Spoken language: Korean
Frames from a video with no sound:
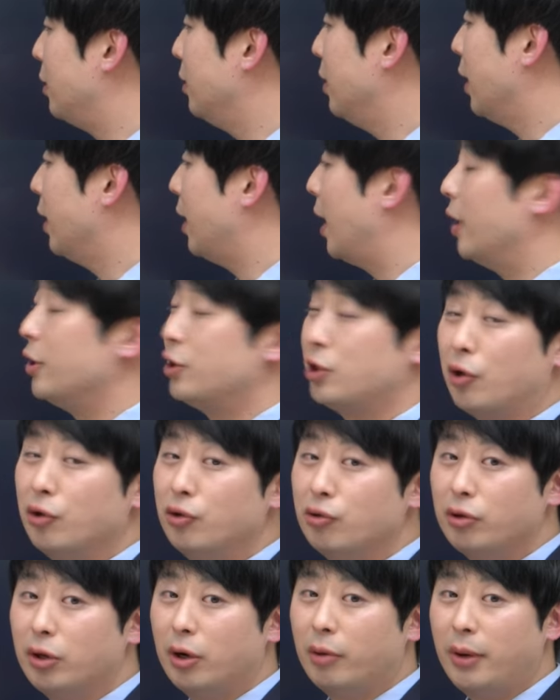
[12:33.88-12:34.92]
끝난다.
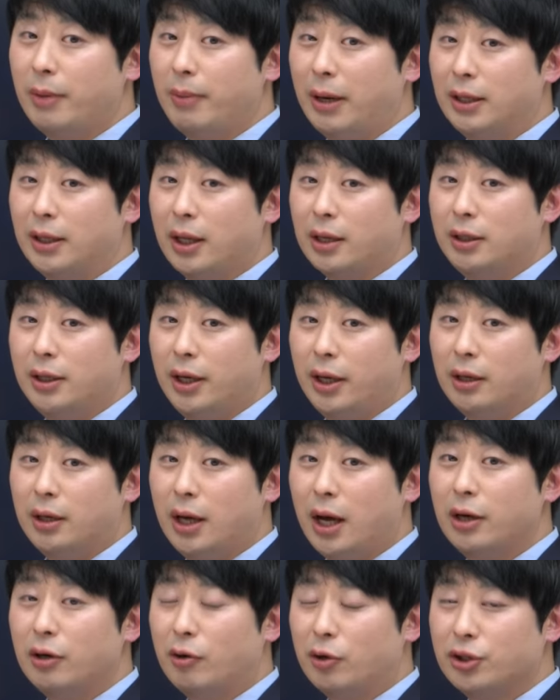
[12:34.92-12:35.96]
전두엽의 발달을
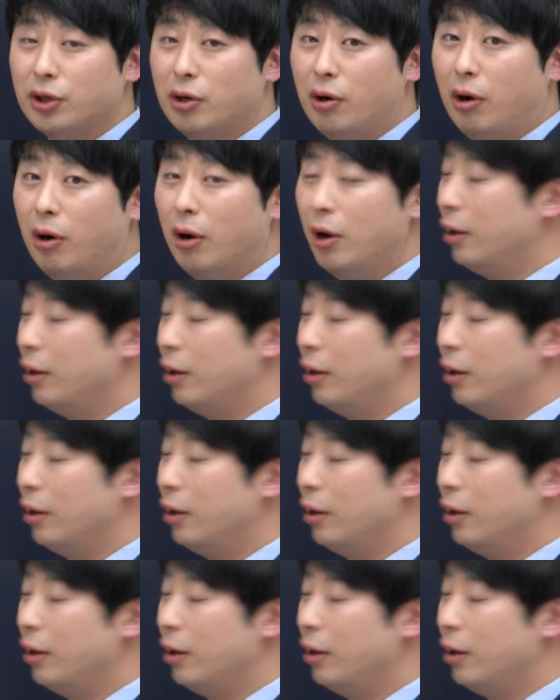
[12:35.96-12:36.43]
얘기를 하는 거죠.